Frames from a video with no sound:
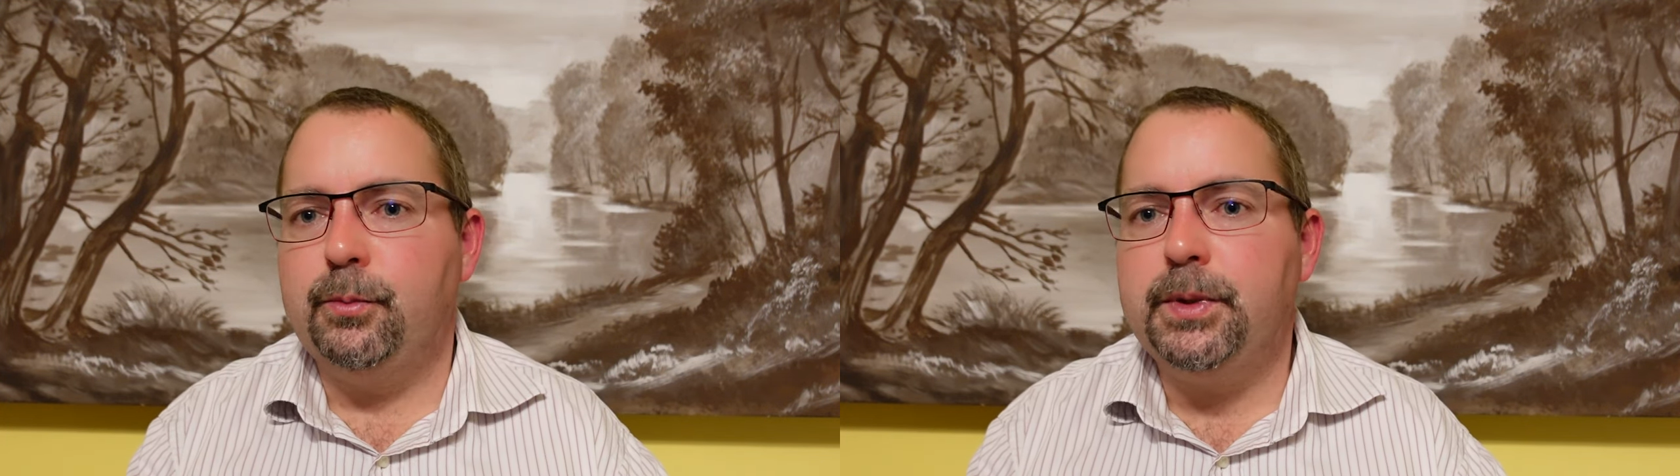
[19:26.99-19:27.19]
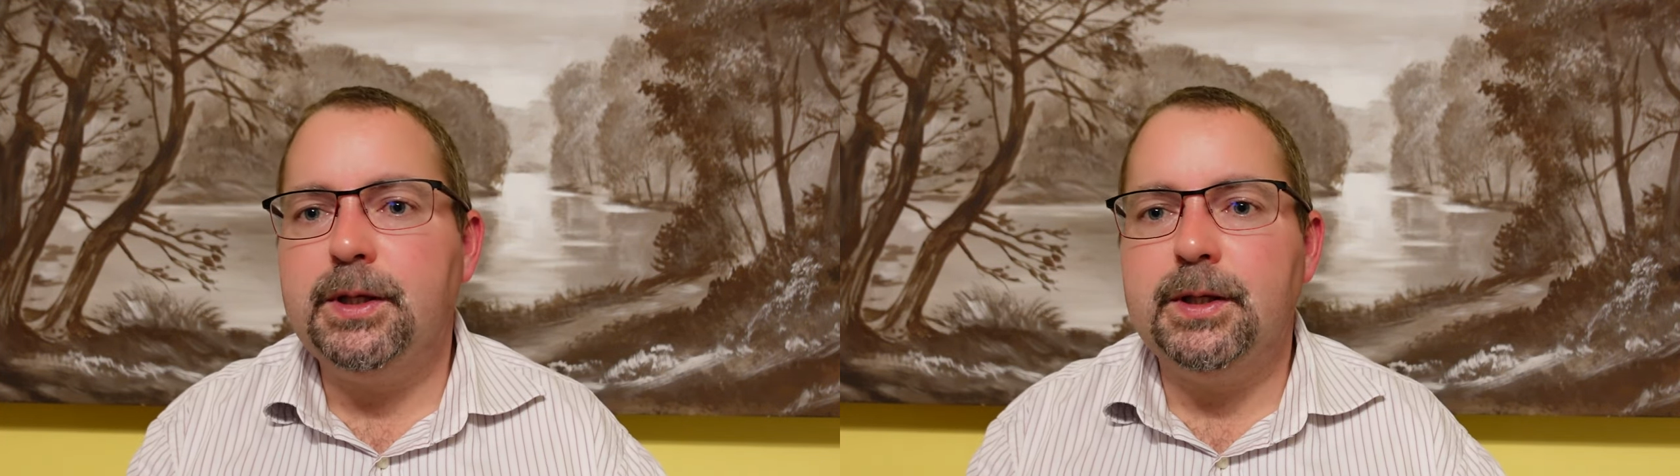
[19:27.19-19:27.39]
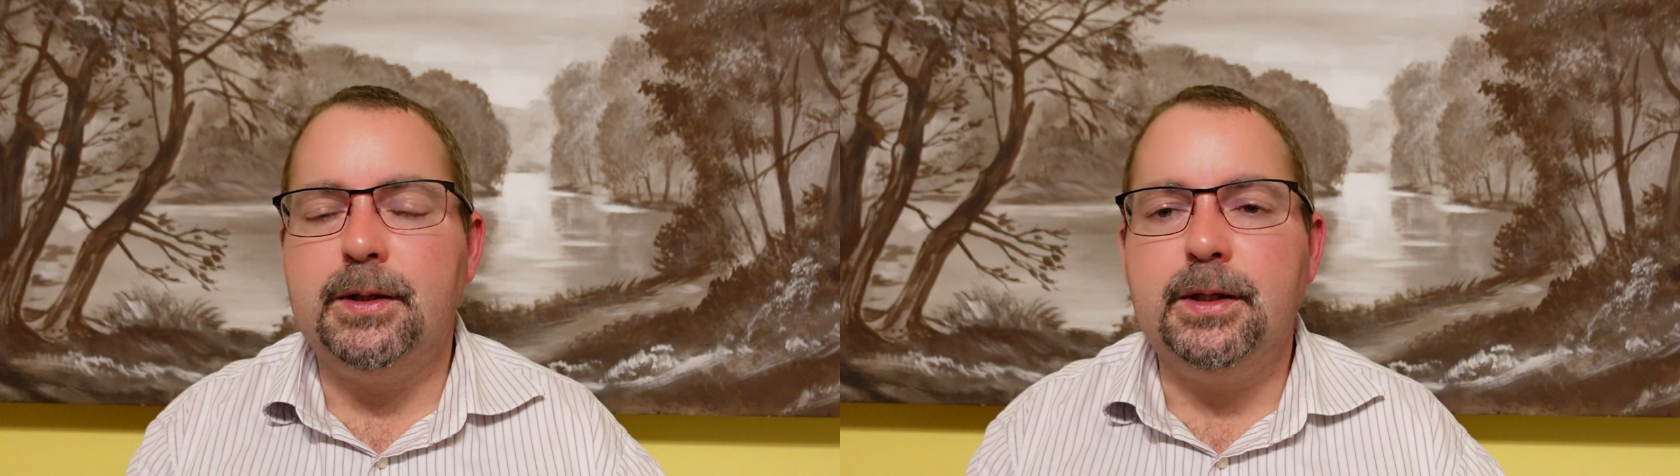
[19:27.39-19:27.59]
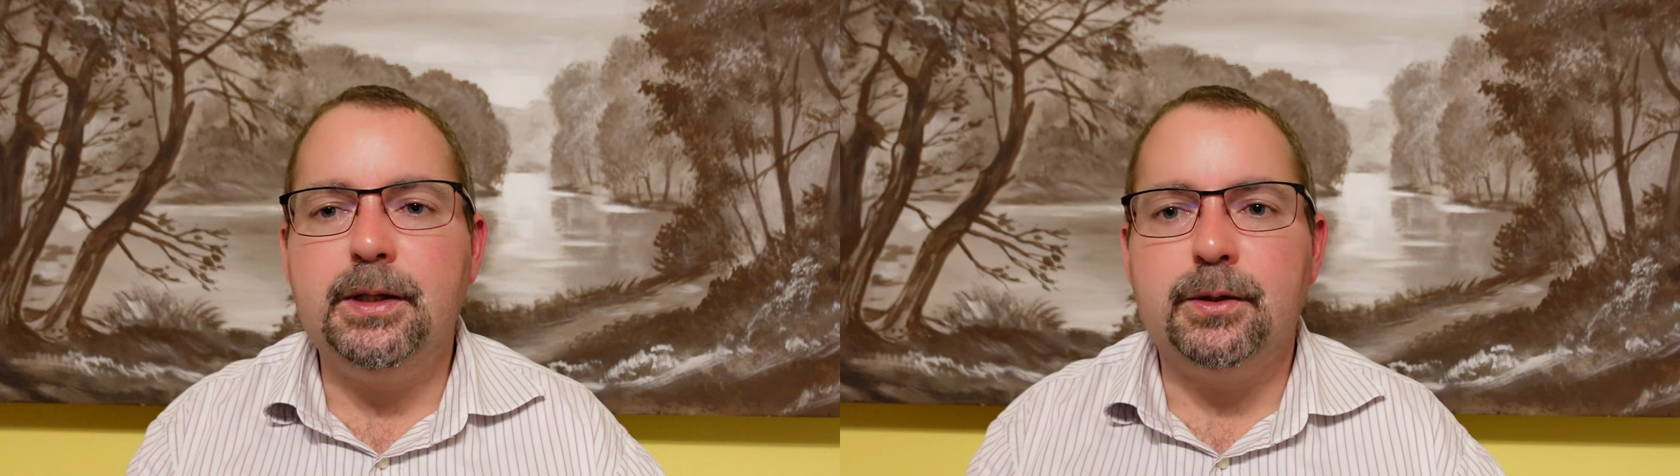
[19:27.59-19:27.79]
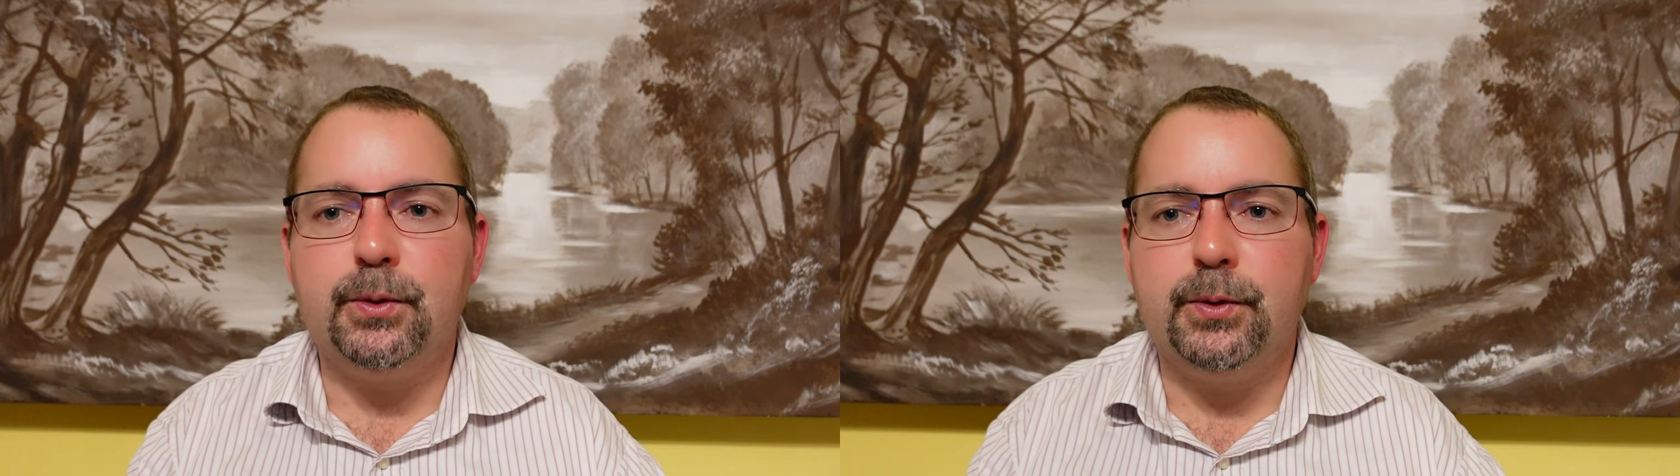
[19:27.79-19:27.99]
mich hier
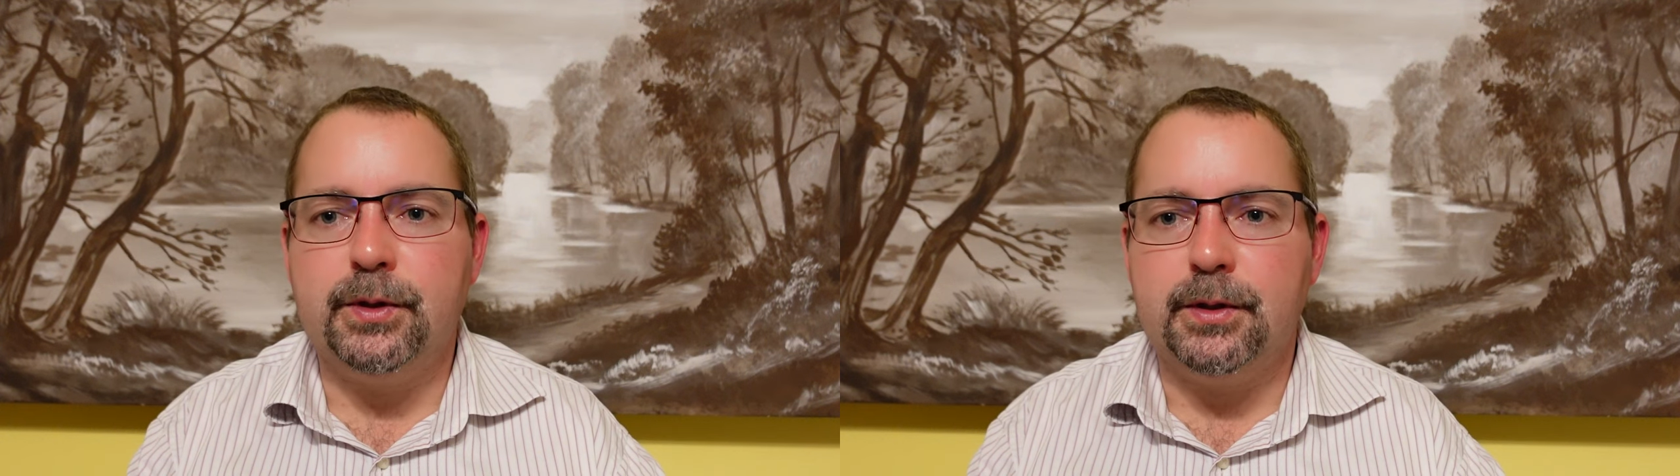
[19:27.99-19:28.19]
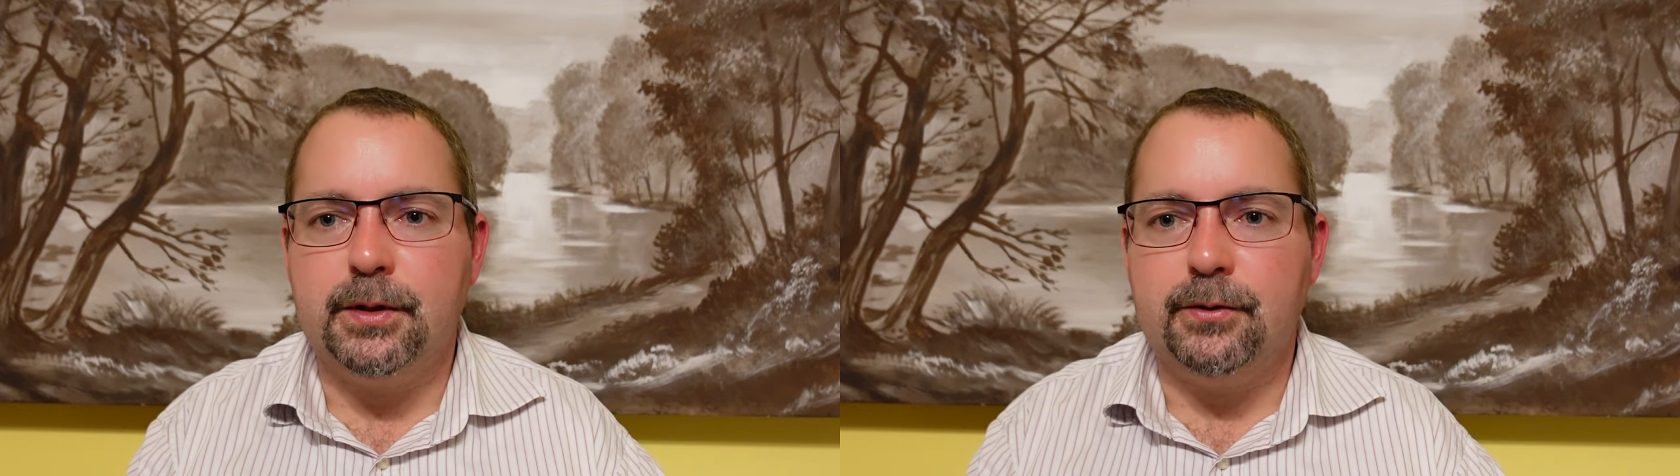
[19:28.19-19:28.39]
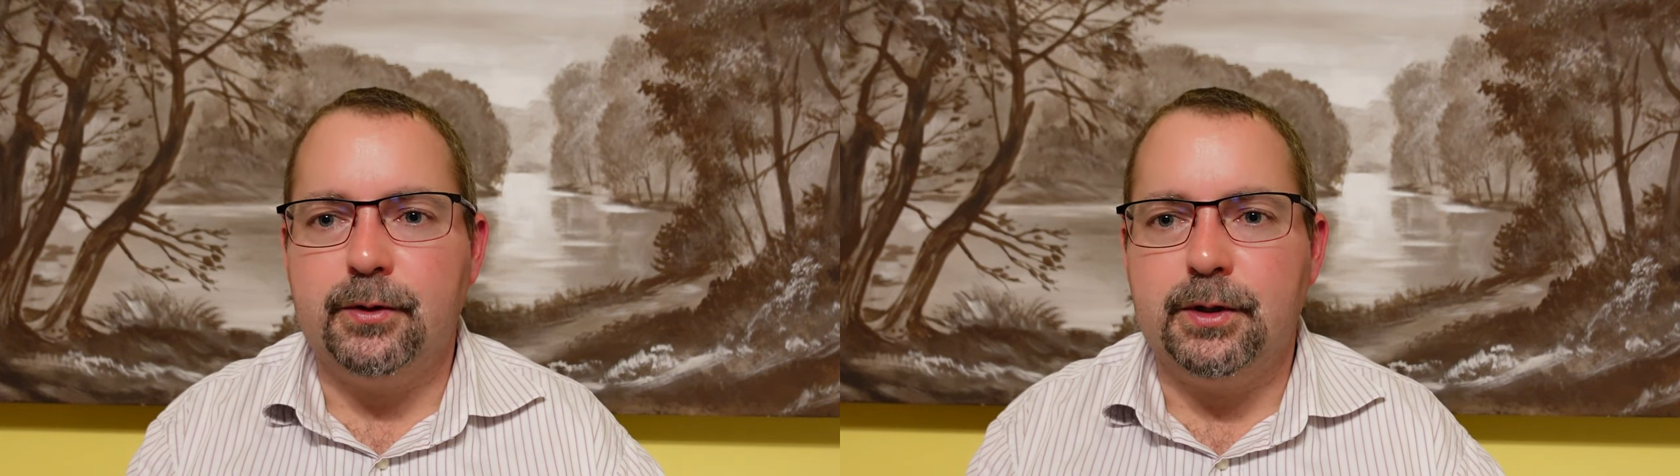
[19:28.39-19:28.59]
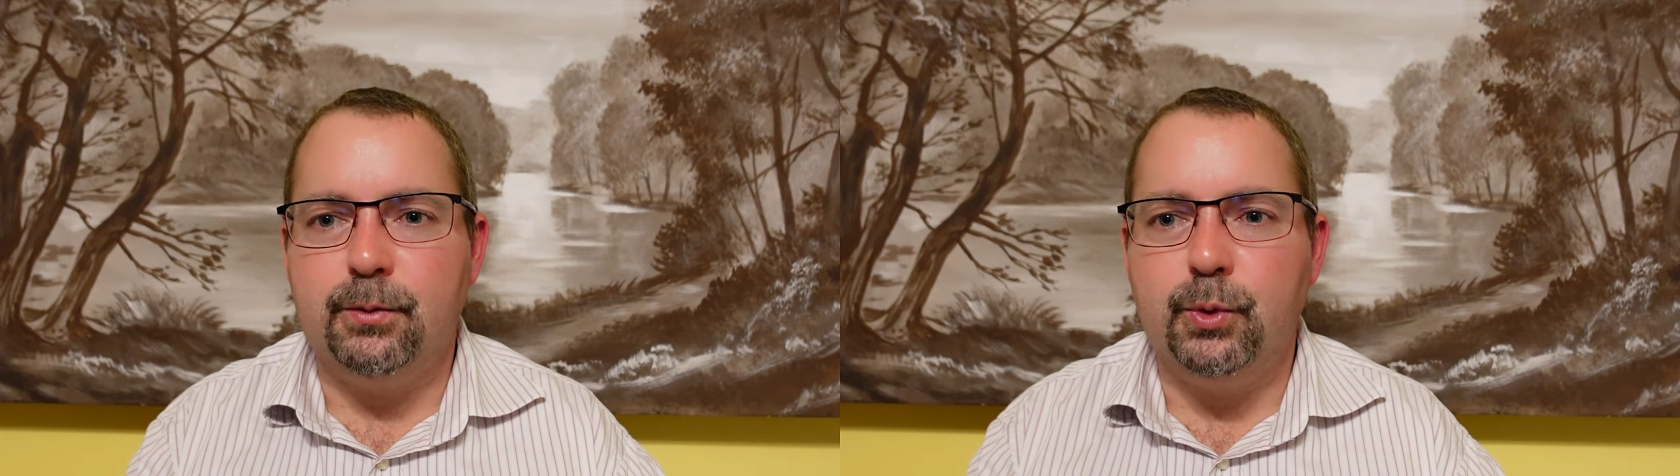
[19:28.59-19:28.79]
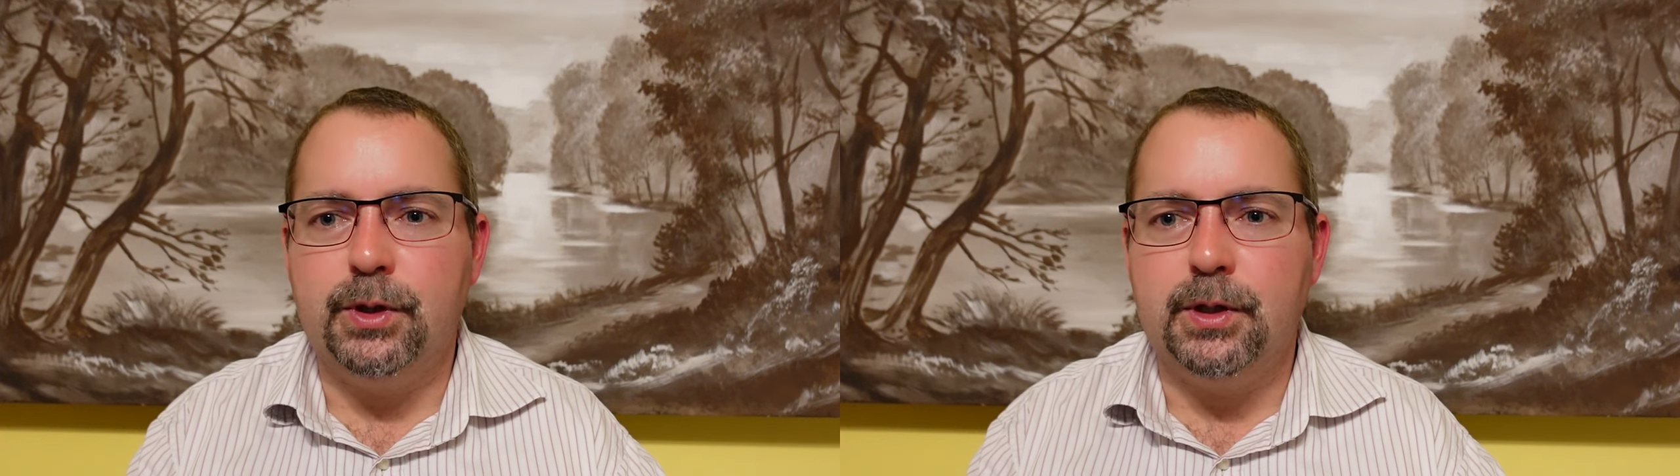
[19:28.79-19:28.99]
nicht und äh, also
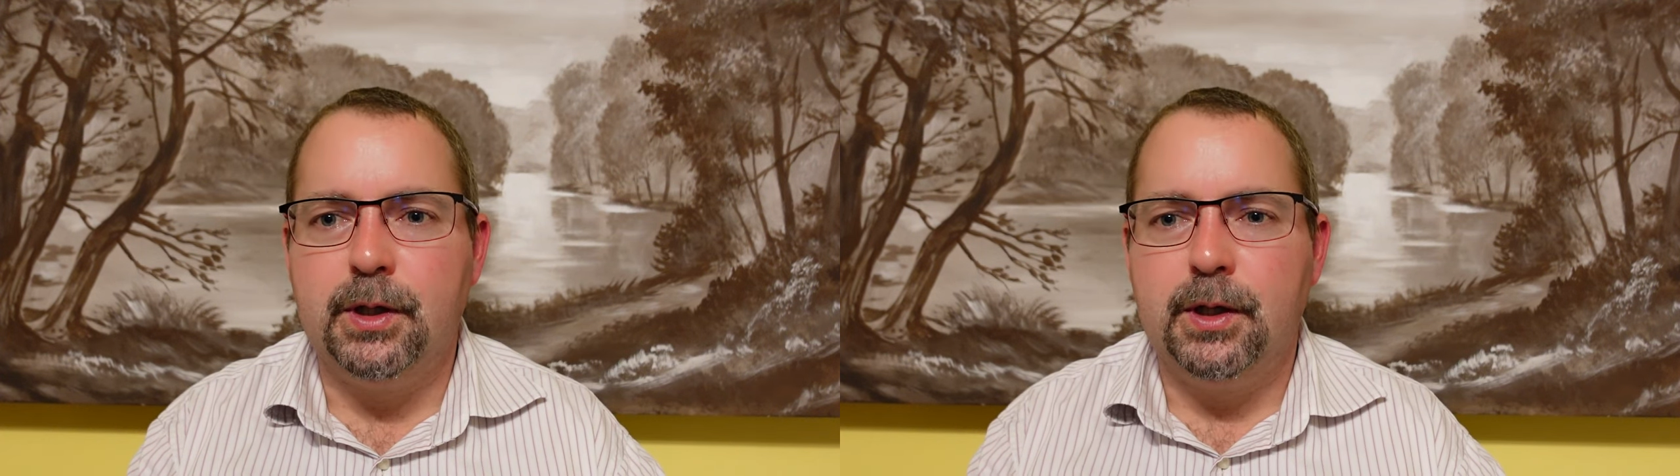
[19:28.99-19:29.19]
ich würde